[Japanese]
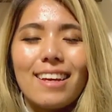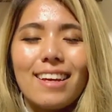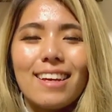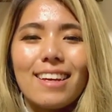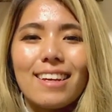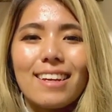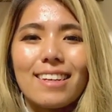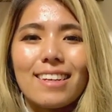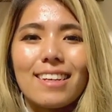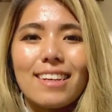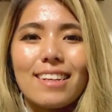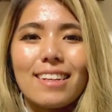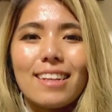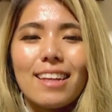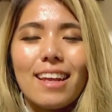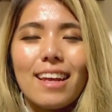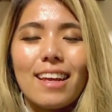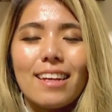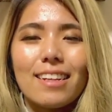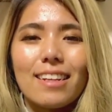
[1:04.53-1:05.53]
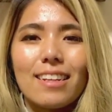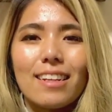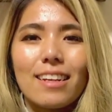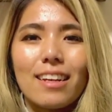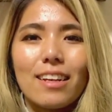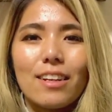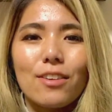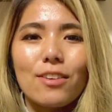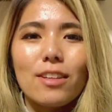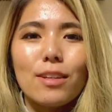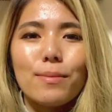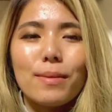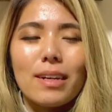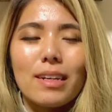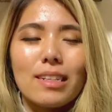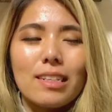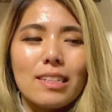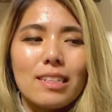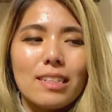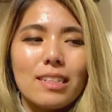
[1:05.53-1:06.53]
えー、聞いていただけるような、まあ、
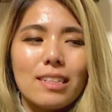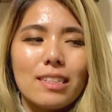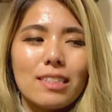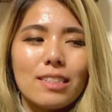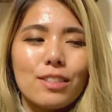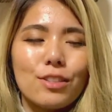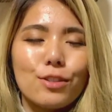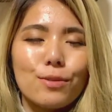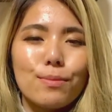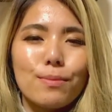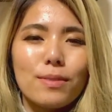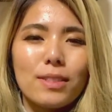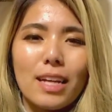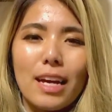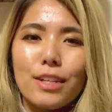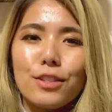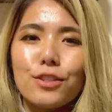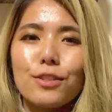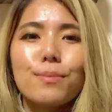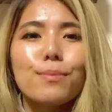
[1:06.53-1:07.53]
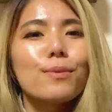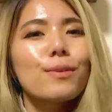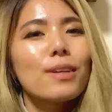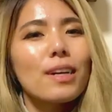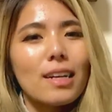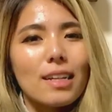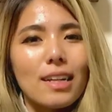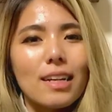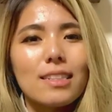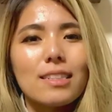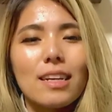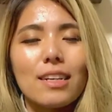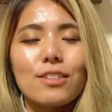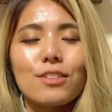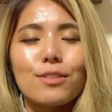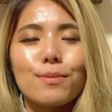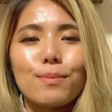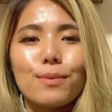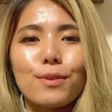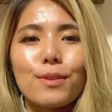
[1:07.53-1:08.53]
30分かな
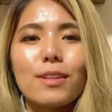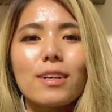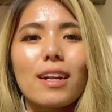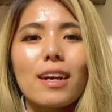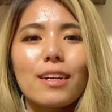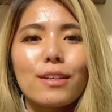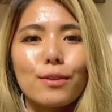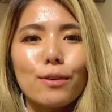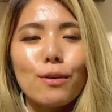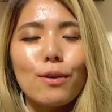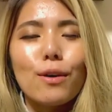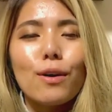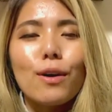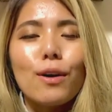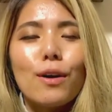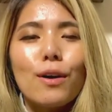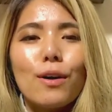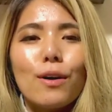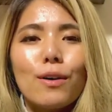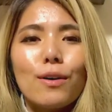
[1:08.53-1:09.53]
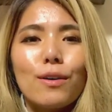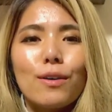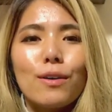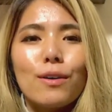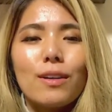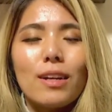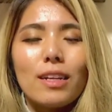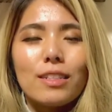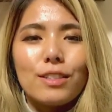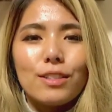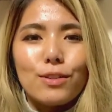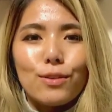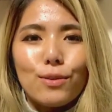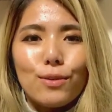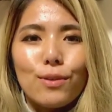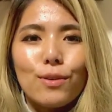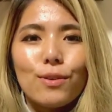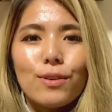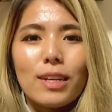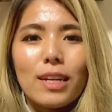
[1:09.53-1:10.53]
30分くらいの
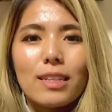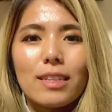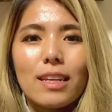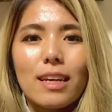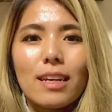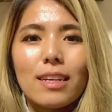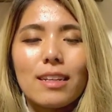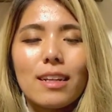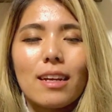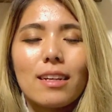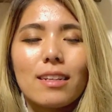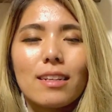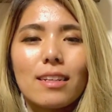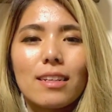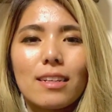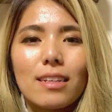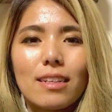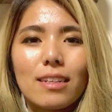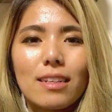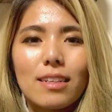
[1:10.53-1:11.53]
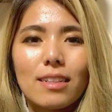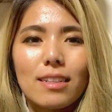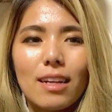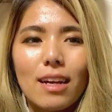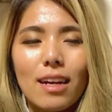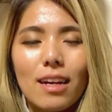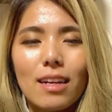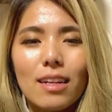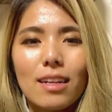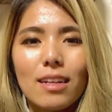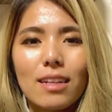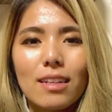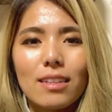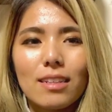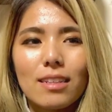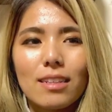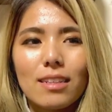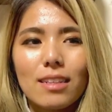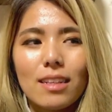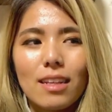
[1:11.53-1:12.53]
ラジオをやっていきたい
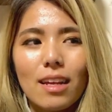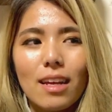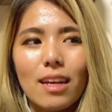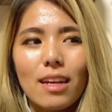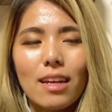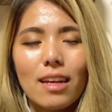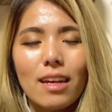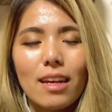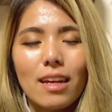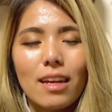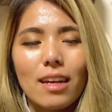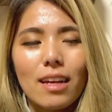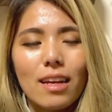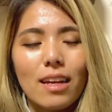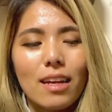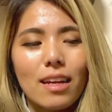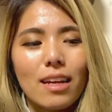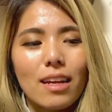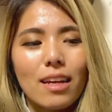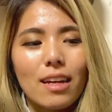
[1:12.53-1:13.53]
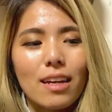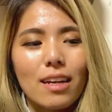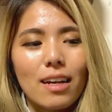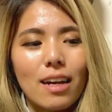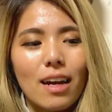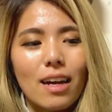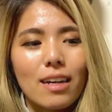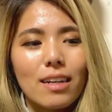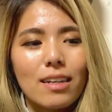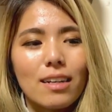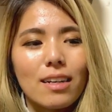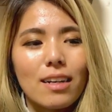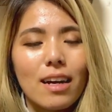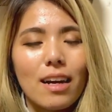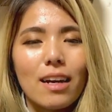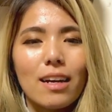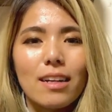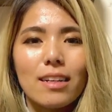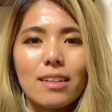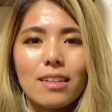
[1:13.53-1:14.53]
なって、えー、考
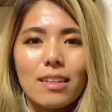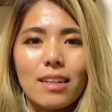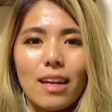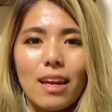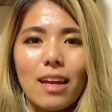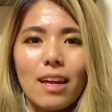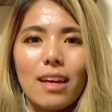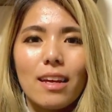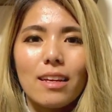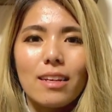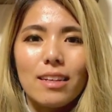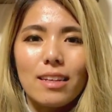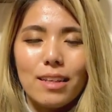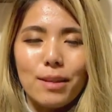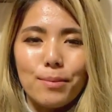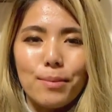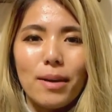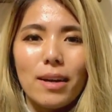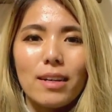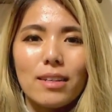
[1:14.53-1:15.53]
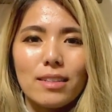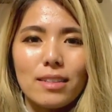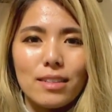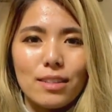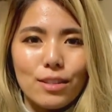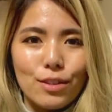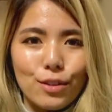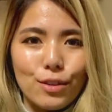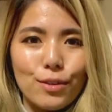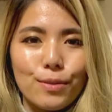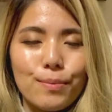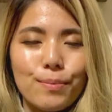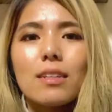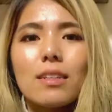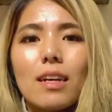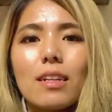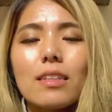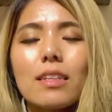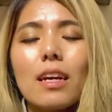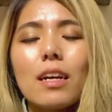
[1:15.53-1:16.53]
えています
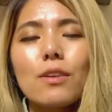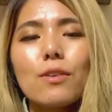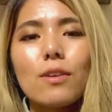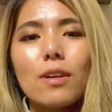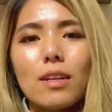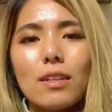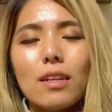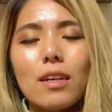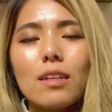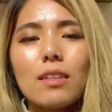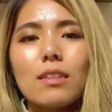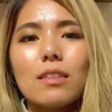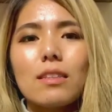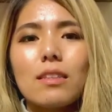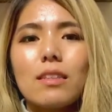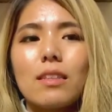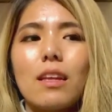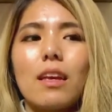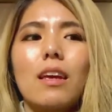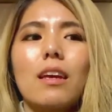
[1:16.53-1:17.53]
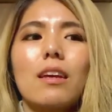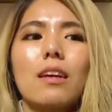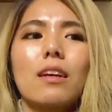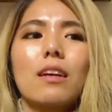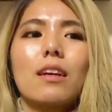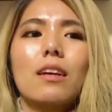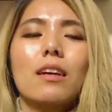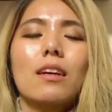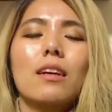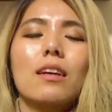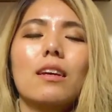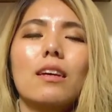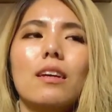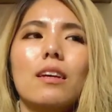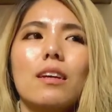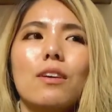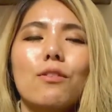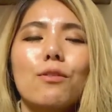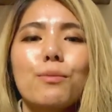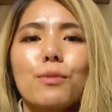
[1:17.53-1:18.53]
なんでやろうかなって、
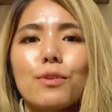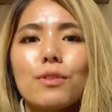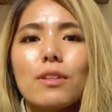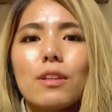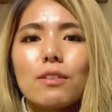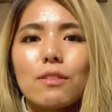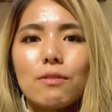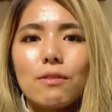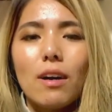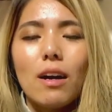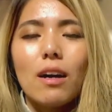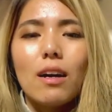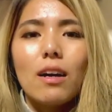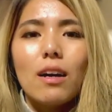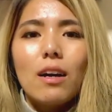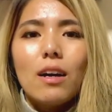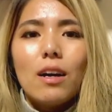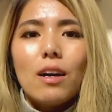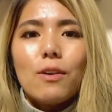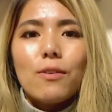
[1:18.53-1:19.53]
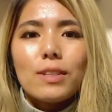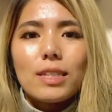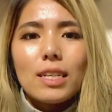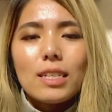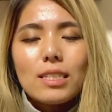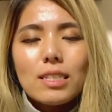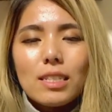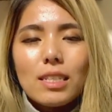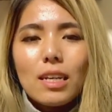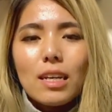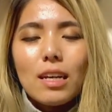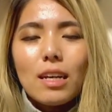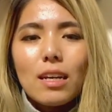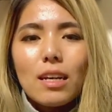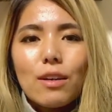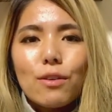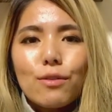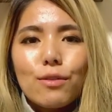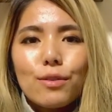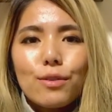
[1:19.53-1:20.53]
え思ったのは私
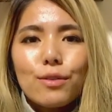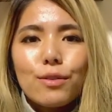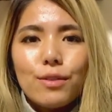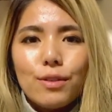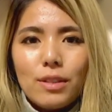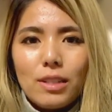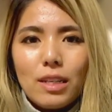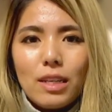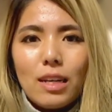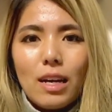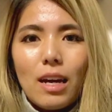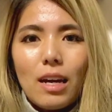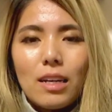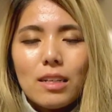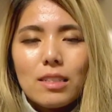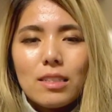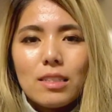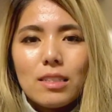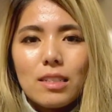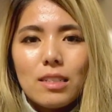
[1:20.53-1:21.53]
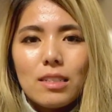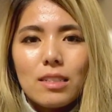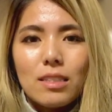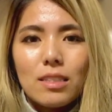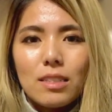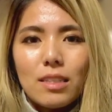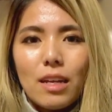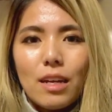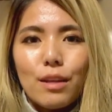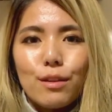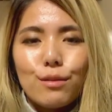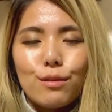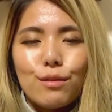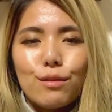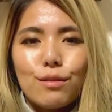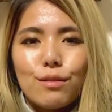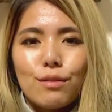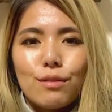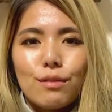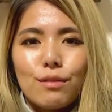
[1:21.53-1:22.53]
がこういう風に配信してい
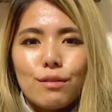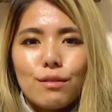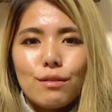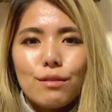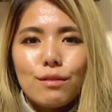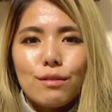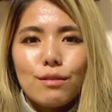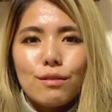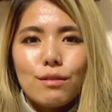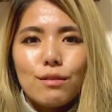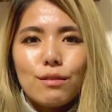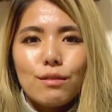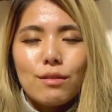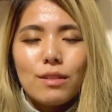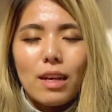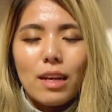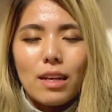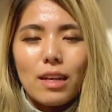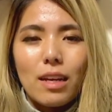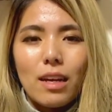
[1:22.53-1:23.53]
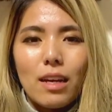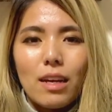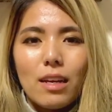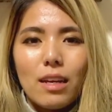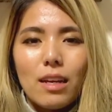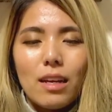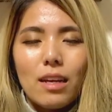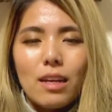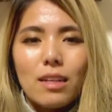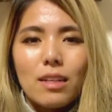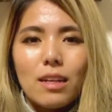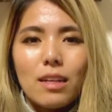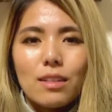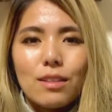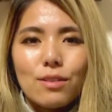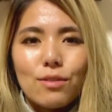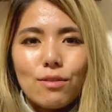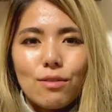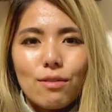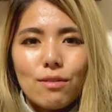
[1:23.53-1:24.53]
るだけ
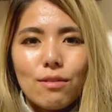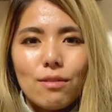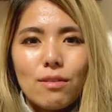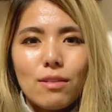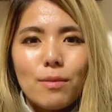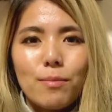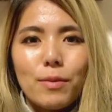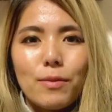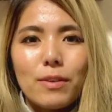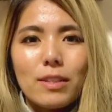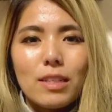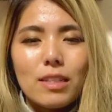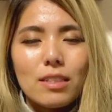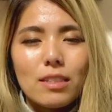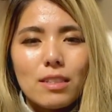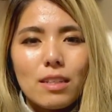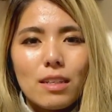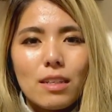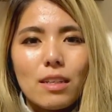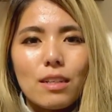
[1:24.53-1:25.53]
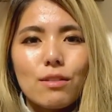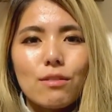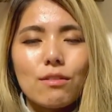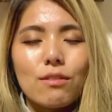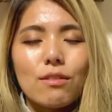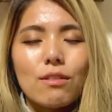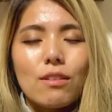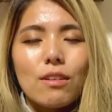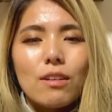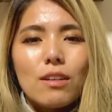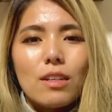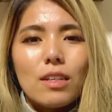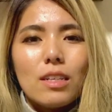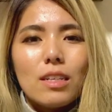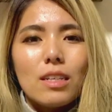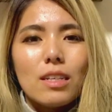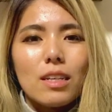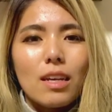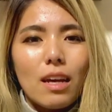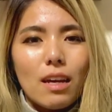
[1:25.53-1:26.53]
だとやっぱ私だけの
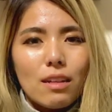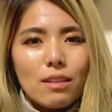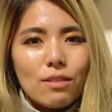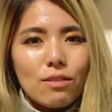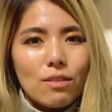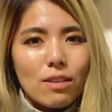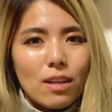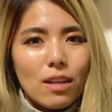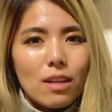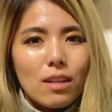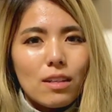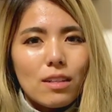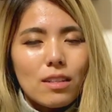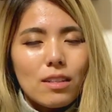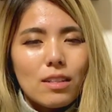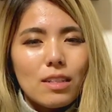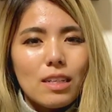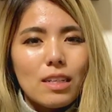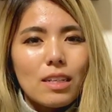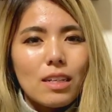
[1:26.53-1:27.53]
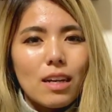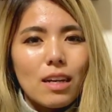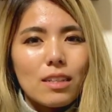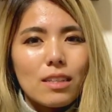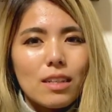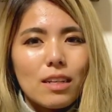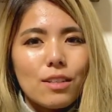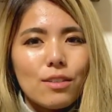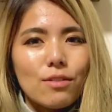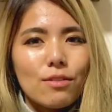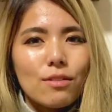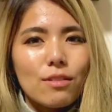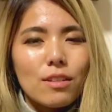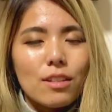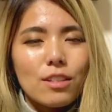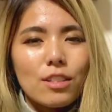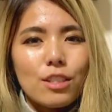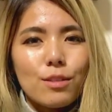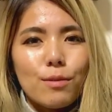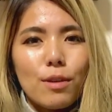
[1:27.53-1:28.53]
意見とかに偏っ
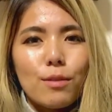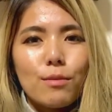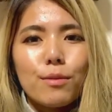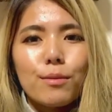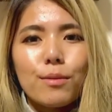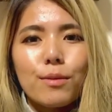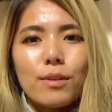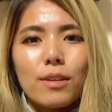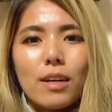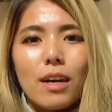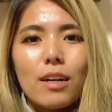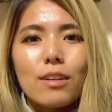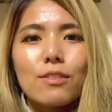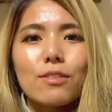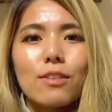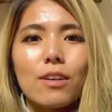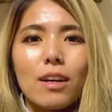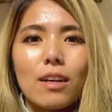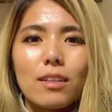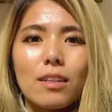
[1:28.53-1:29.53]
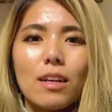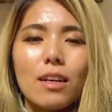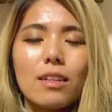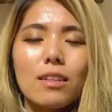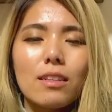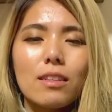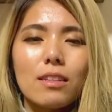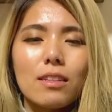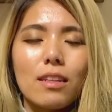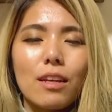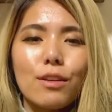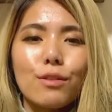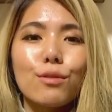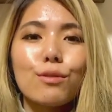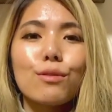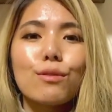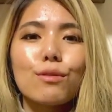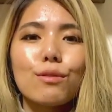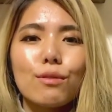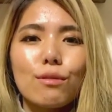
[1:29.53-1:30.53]
てしまう部分があるのかなって
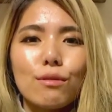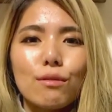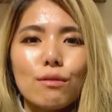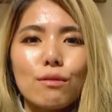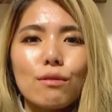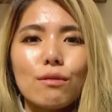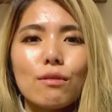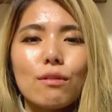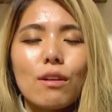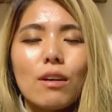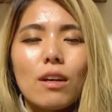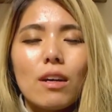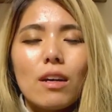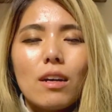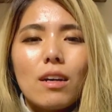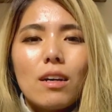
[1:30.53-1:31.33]
いうのと